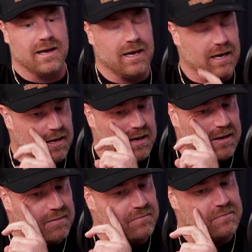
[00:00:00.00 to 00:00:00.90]
Et
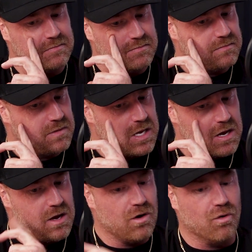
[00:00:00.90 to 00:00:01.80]
euh,
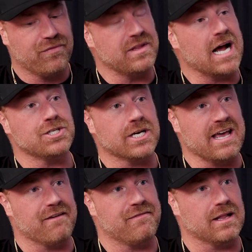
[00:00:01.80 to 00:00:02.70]
au final, j'ai
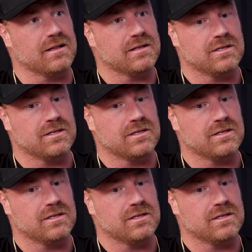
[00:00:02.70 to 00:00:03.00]
rien fait.